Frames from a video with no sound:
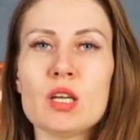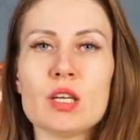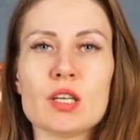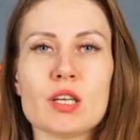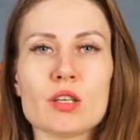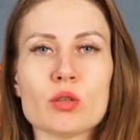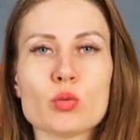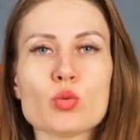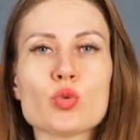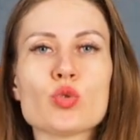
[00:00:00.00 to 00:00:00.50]

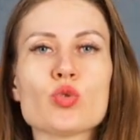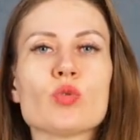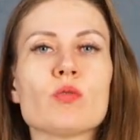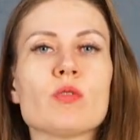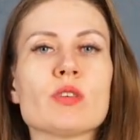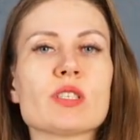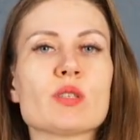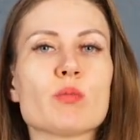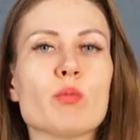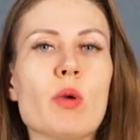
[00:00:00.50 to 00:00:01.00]
Я научу
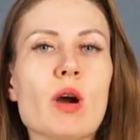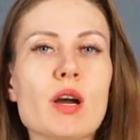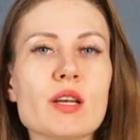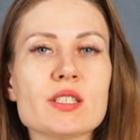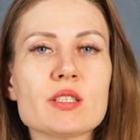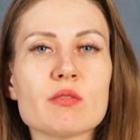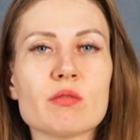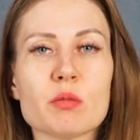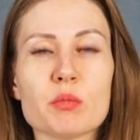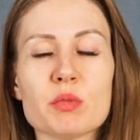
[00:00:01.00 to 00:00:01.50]
вас
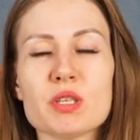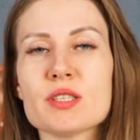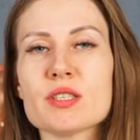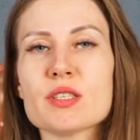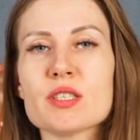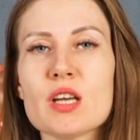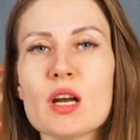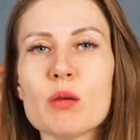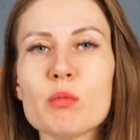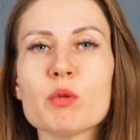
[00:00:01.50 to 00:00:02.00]
базовым и
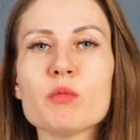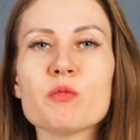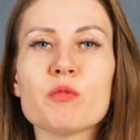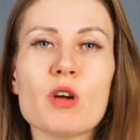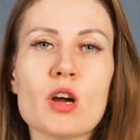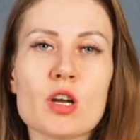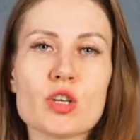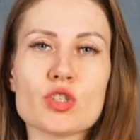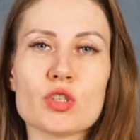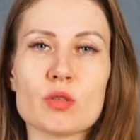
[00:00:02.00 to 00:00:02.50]
самым
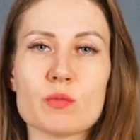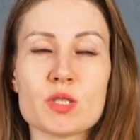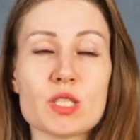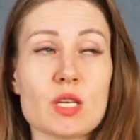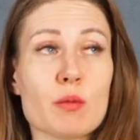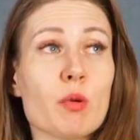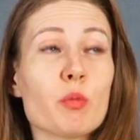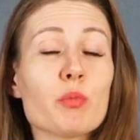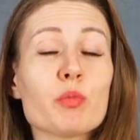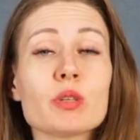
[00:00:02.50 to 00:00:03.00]
важным,
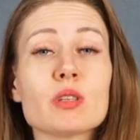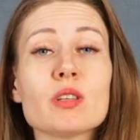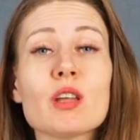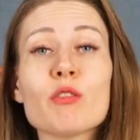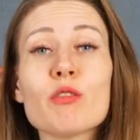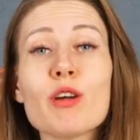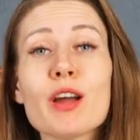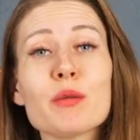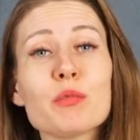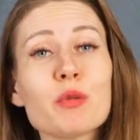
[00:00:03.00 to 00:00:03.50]

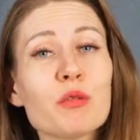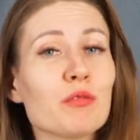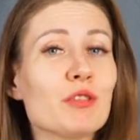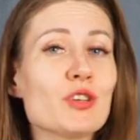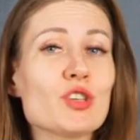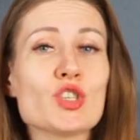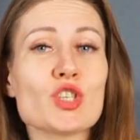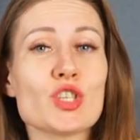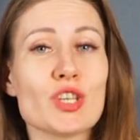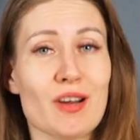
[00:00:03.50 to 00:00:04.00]
самопродаваемым
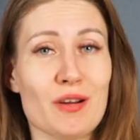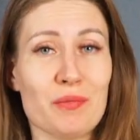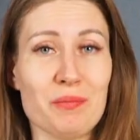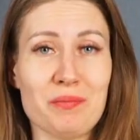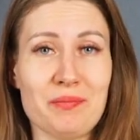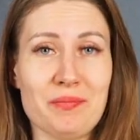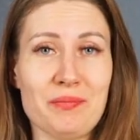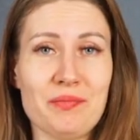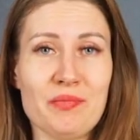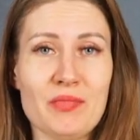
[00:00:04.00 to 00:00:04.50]
вещам.
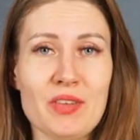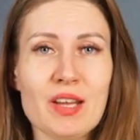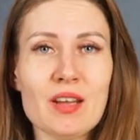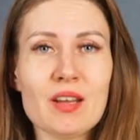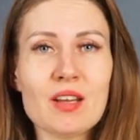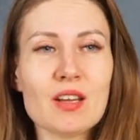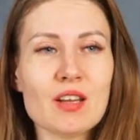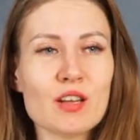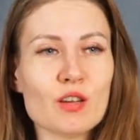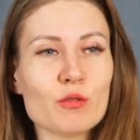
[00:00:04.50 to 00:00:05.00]

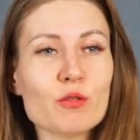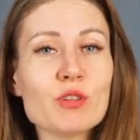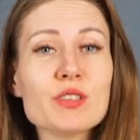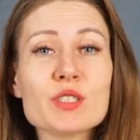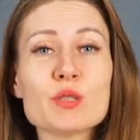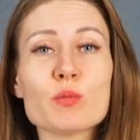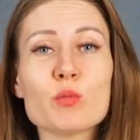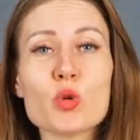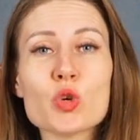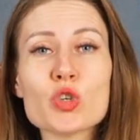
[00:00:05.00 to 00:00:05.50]
Вы
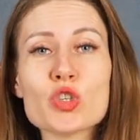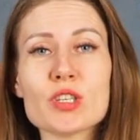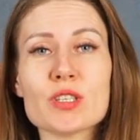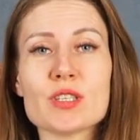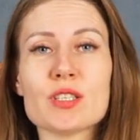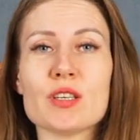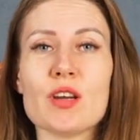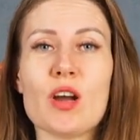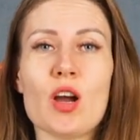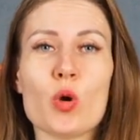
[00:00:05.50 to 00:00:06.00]

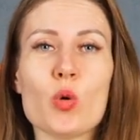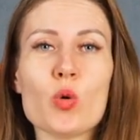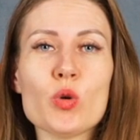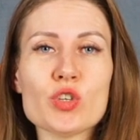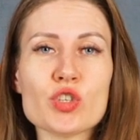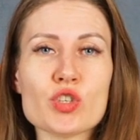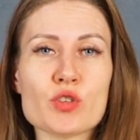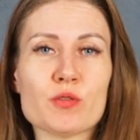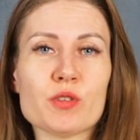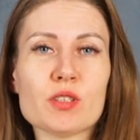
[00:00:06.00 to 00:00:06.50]
сможете,
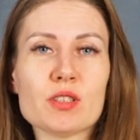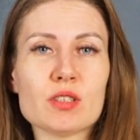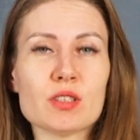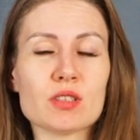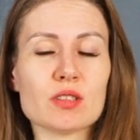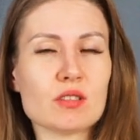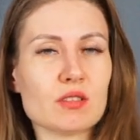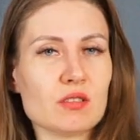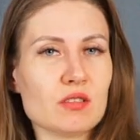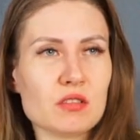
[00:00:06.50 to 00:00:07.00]
окончив
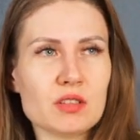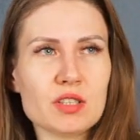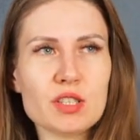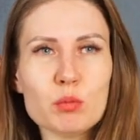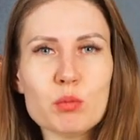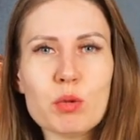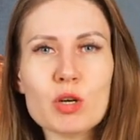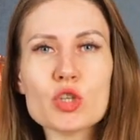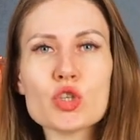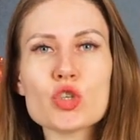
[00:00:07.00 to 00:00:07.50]
этот
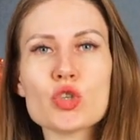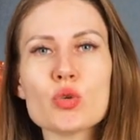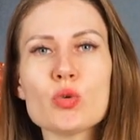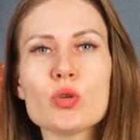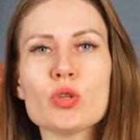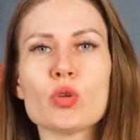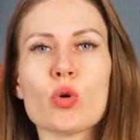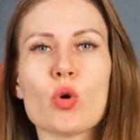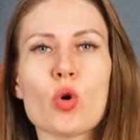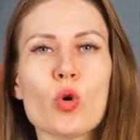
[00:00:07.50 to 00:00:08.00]

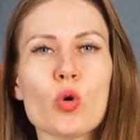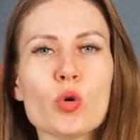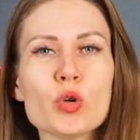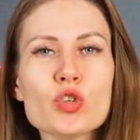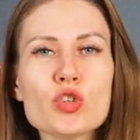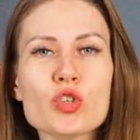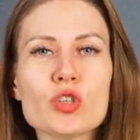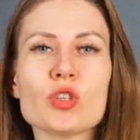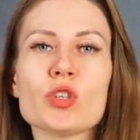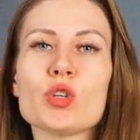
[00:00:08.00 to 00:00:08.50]
небольшой, но
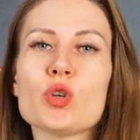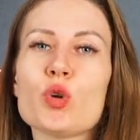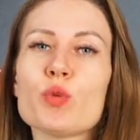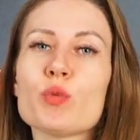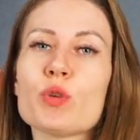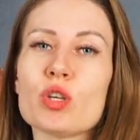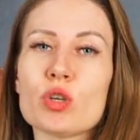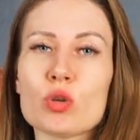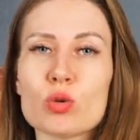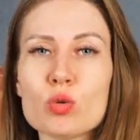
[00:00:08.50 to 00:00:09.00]
очень
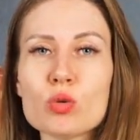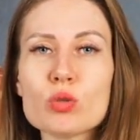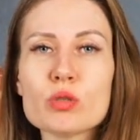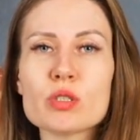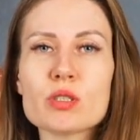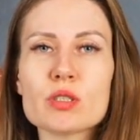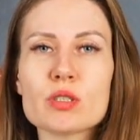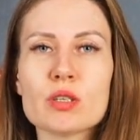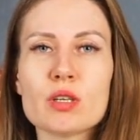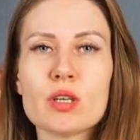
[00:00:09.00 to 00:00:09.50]
емкий
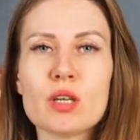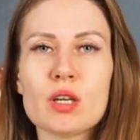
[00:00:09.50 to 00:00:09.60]
курс,